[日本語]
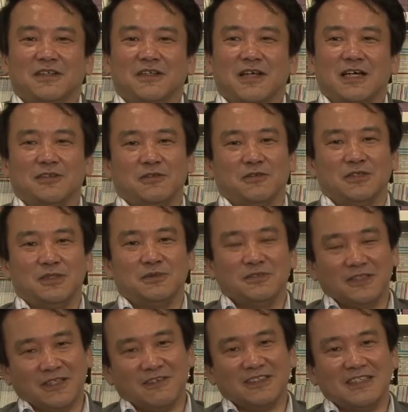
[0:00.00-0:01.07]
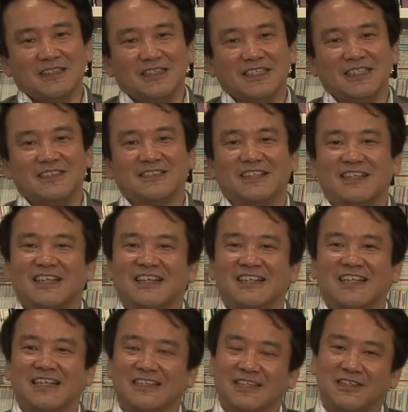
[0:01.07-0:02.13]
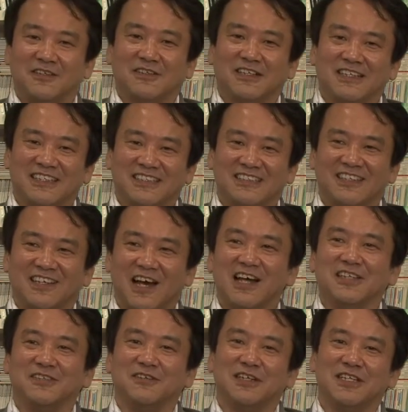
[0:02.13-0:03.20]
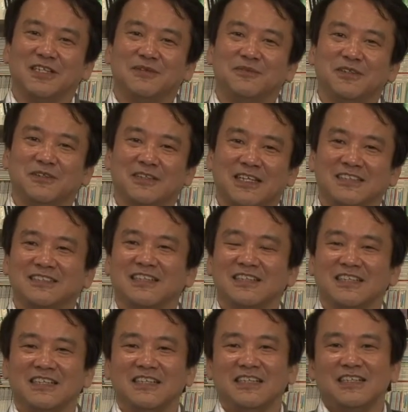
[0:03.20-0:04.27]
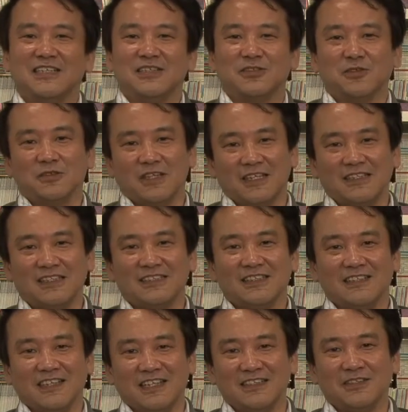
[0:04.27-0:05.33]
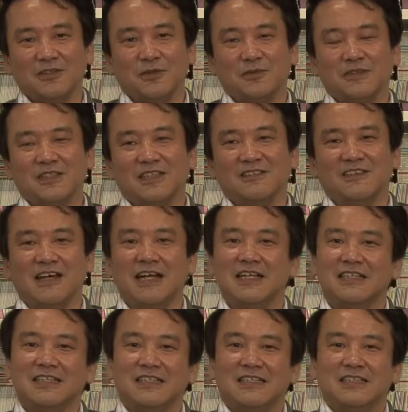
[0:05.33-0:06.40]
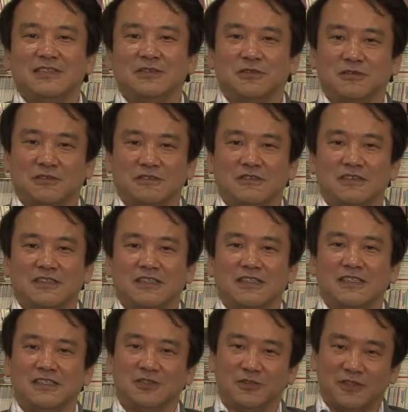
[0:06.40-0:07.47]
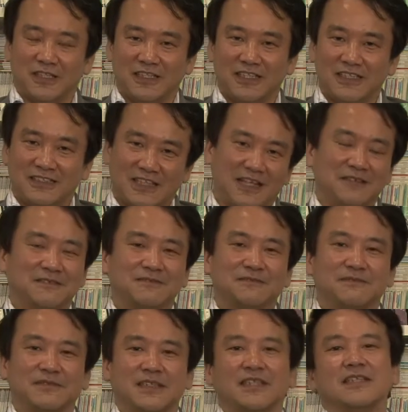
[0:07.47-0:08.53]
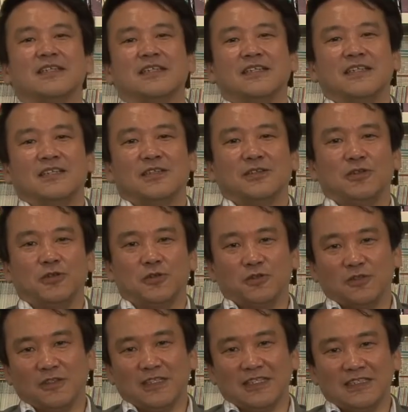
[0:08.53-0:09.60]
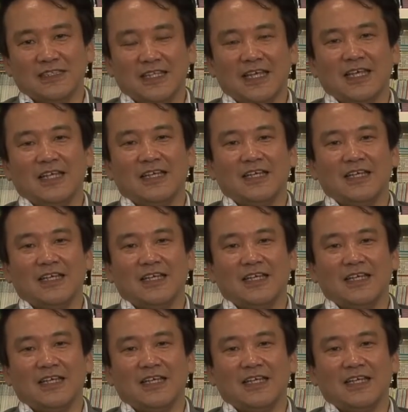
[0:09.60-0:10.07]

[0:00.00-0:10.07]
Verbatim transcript: あの自分では全然気づかなかったというかですねあ言われてみると確かにそんな話だなと思ったのがすごく印象的でした。ということでですね、